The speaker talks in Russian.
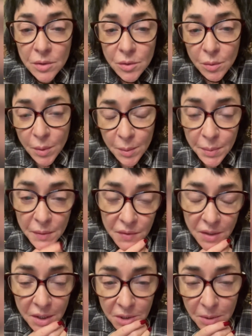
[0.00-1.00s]
чтобы при
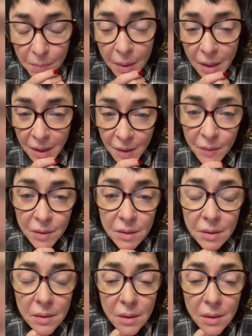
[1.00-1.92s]
встрече порадовать.